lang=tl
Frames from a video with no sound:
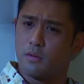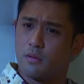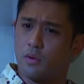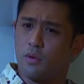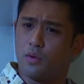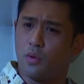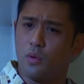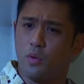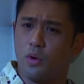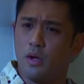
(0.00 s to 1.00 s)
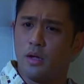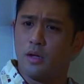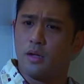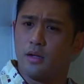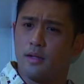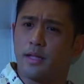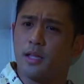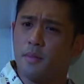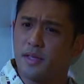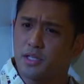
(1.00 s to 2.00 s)
No, no. Let
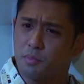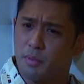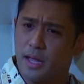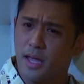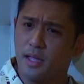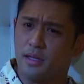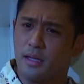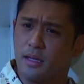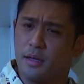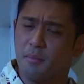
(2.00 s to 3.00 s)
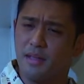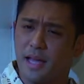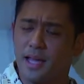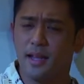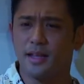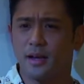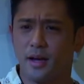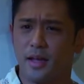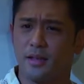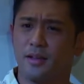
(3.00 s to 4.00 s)
him explain. May dahilan niya
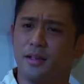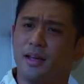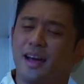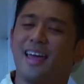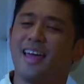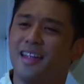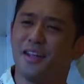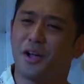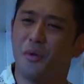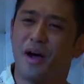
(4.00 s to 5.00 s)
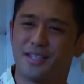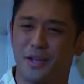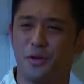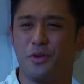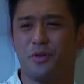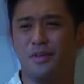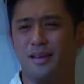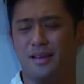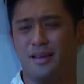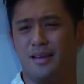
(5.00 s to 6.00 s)
kaya, kaya niya nagawa sa'yo yun eh.